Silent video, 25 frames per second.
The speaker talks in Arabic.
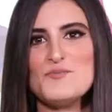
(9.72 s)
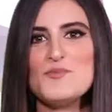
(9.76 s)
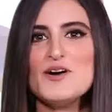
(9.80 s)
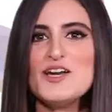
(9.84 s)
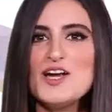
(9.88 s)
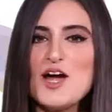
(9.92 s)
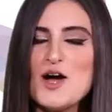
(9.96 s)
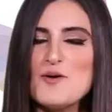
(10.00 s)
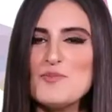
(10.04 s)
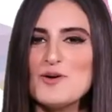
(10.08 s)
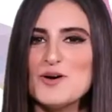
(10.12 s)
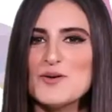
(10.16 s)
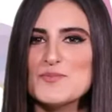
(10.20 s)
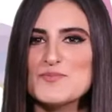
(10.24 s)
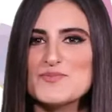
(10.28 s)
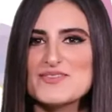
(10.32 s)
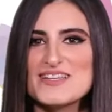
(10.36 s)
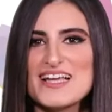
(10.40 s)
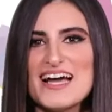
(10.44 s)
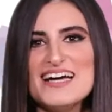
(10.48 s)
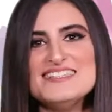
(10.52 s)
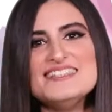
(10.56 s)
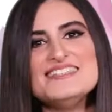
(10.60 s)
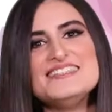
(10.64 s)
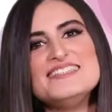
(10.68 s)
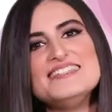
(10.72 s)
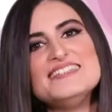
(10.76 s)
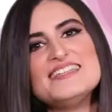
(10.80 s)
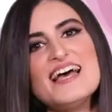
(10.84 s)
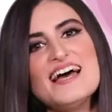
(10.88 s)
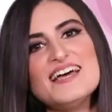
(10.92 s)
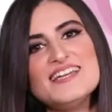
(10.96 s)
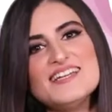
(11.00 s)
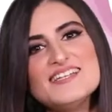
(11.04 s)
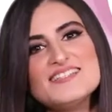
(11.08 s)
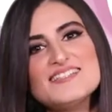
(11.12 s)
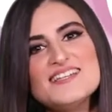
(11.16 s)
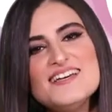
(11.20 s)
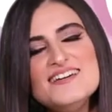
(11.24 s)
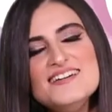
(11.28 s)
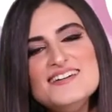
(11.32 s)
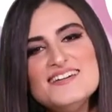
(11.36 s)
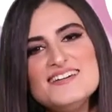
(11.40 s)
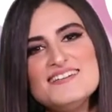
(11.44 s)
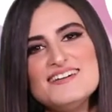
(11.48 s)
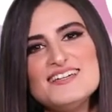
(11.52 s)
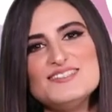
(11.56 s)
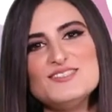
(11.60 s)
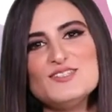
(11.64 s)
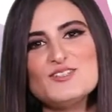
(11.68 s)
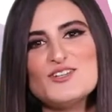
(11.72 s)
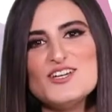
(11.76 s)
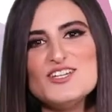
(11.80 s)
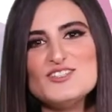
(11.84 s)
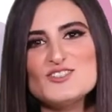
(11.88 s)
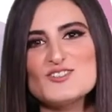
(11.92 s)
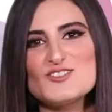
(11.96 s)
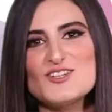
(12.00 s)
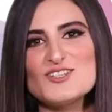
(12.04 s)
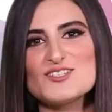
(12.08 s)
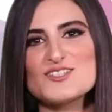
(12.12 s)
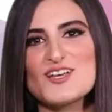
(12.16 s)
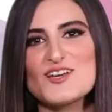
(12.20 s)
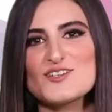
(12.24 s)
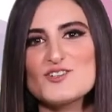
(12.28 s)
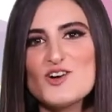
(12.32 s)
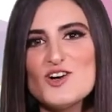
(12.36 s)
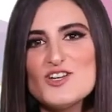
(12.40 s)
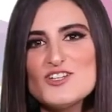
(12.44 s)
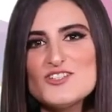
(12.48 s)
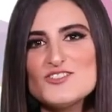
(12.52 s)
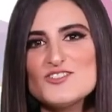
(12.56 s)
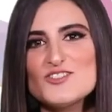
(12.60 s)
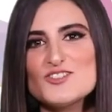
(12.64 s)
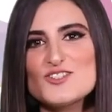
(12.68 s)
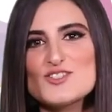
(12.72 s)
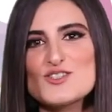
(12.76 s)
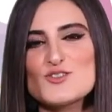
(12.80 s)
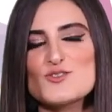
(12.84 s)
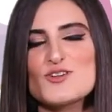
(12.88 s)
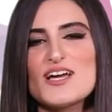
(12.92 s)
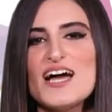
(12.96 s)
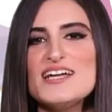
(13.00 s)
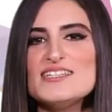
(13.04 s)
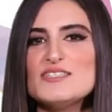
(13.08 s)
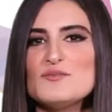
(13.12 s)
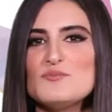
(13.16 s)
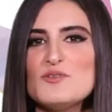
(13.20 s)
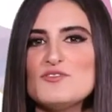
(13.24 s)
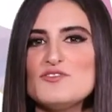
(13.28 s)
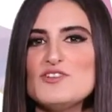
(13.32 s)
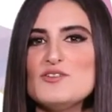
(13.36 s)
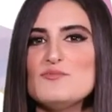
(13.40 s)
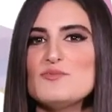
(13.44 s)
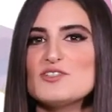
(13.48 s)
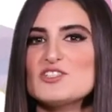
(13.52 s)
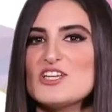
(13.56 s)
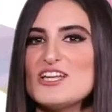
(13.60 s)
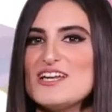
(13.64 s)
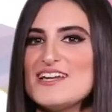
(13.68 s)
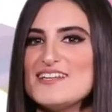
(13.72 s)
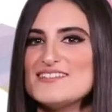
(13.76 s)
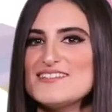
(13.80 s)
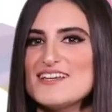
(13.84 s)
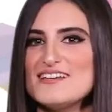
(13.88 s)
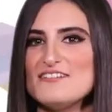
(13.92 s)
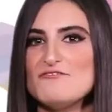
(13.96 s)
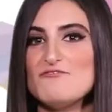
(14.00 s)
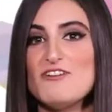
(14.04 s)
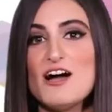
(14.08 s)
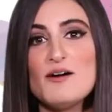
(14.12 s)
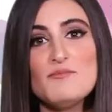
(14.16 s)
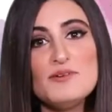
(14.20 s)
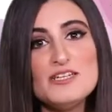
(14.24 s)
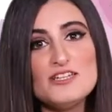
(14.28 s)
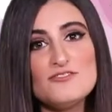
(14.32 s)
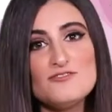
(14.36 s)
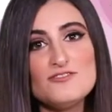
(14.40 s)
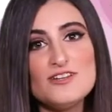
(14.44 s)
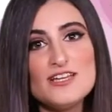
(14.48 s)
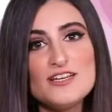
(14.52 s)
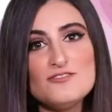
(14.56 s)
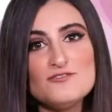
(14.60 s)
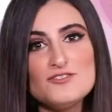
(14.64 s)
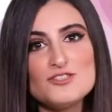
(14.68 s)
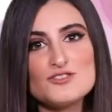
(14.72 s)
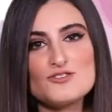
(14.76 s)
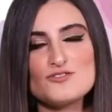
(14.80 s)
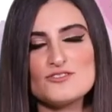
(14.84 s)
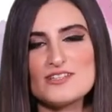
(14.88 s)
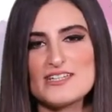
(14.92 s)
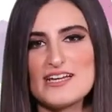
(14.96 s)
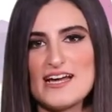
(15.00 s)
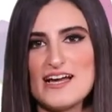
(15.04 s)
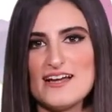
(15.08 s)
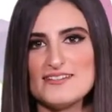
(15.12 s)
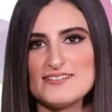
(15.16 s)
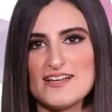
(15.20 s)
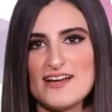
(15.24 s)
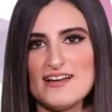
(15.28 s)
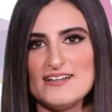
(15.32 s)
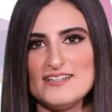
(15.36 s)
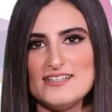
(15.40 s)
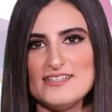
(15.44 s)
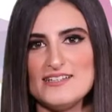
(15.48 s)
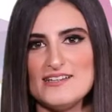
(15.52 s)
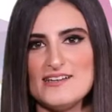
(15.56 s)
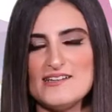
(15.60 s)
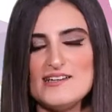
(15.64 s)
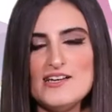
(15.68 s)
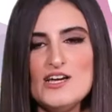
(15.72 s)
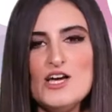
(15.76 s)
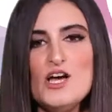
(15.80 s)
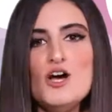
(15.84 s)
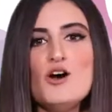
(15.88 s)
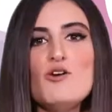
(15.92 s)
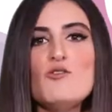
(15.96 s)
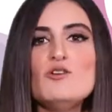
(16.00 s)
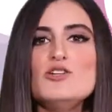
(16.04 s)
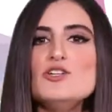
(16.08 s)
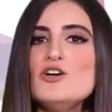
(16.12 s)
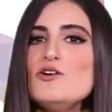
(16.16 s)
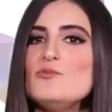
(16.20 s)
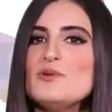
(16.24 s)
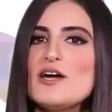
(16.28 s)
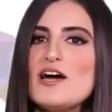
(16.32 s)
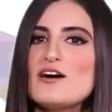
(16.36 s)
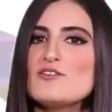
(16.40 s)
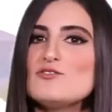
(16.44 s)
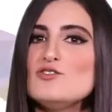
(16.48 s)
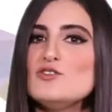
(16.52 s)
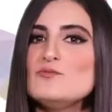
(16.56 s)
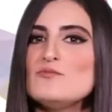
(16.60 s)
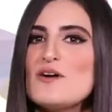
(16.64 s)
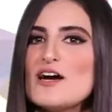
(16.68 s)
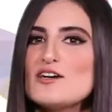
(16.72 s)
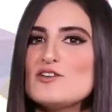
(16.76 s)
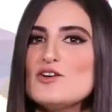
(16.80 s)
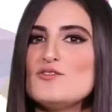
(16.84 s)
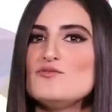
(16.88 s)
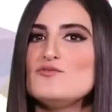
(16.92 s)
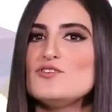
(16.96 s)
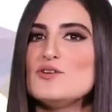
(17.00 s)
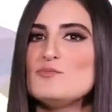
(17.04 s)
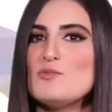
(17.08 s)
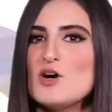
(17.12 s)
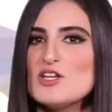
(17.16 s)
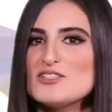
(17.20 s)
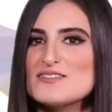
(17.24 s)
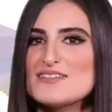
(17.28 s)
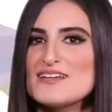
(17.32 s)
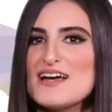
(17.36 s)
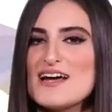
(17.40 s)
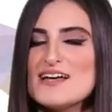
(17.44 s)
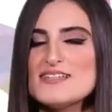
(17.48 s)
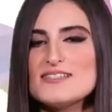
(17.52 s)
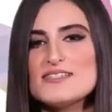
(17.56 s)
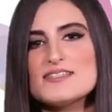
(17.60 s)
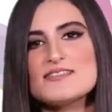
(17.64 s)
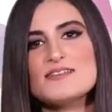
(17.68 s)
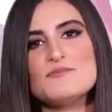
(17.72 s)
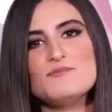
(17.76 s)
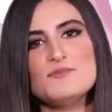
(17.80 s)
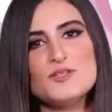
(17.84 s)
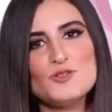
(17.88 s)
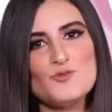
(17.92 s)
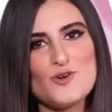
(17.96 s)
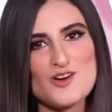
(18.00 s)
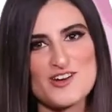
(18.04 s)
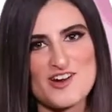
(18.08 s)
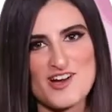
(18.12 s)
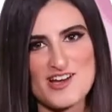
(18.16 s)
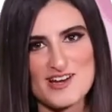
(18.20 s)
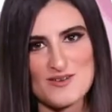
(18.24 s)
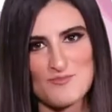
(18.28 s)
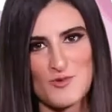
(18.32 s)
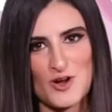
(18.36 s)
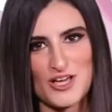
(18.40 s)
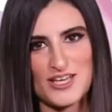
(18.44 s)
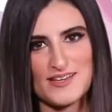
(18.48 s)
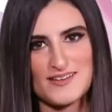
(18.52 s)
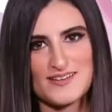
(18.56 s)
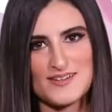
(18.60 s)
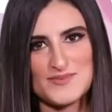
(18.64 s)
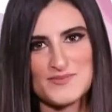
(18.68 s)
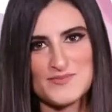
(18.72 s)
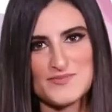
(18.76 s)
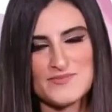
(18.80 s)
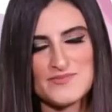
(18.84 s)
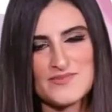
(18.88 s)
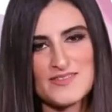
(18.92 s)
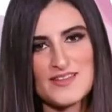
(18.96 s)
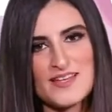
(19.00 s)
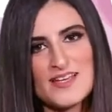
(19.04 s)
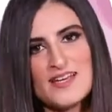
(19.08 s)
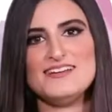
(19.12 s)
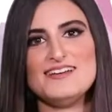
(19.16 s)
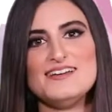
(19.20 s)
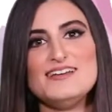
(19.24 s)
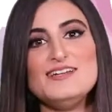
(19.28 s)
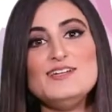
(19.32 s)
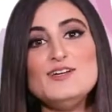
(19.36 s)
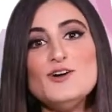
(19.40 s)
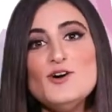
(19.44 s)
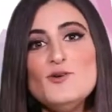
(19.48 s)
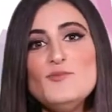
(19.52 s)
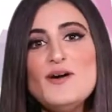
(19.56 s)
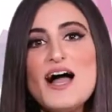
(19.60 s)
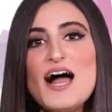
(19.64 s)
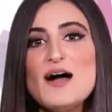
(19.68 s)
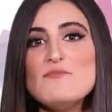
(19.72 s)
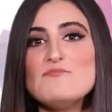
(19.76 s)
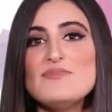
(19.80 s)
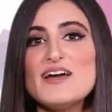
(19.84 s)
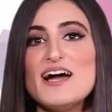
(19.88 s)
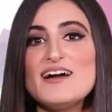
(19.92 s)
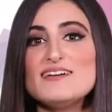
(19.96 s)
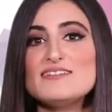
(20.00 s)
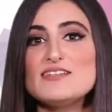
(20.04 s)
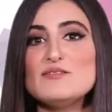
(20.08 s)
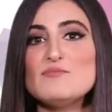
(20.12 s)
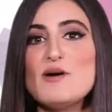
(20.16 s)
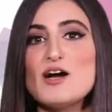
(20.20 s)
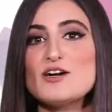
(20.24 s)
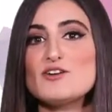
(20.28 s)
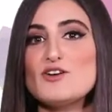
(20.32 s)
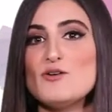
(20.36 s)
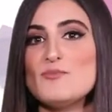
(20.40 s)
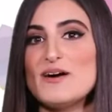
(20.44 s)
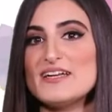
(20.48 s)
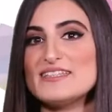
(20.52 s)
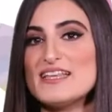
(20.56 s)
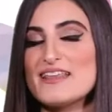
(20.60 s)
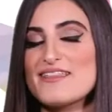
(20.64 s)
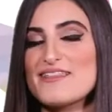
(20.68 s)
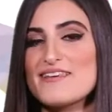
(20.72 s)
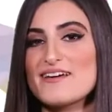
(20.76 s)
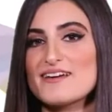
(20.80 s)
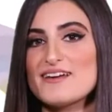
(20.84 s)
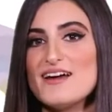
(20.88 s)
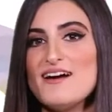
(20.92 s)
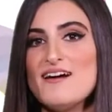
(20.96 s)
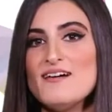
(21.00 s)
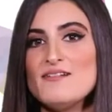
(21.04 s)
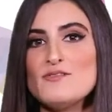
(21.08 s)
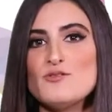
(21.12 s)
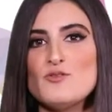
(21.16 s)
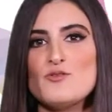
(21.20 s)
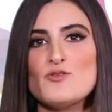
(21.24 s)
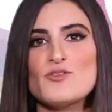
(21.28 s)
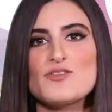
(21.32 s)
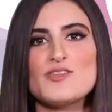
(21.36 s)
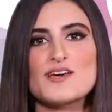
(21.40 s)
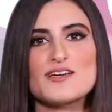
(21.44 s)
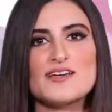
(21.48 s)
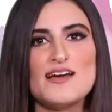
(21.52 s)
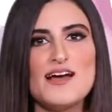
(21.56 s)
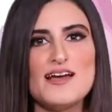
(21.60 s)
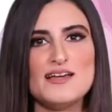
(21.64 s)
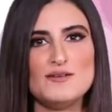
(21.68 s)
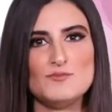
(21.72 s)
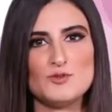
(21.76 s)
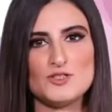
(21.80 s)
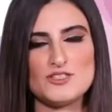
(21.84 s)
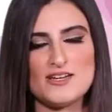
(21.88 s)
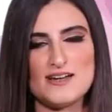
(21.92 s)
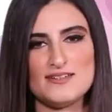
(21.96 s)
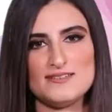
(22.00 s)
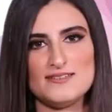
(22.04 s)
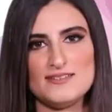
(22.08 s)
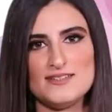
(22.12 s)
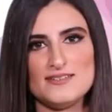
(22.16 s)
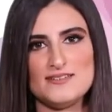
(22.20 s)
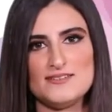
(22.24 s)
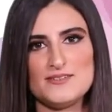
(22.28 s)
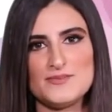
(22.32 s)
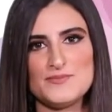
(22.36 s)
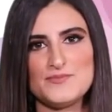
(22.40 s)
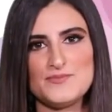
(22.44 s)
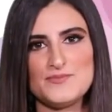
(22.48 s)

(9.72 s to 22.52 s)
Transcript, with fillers: مرحبا أنا دينا هلسة Educational Psychologist وكاتبة في مجلتي Family Flavors ونكهات عائلية واليوم رح أكون معكم في بودكاست من وراء المايك اليوم حابة أحكي معكم عن الذكاء والذكاء المتعدد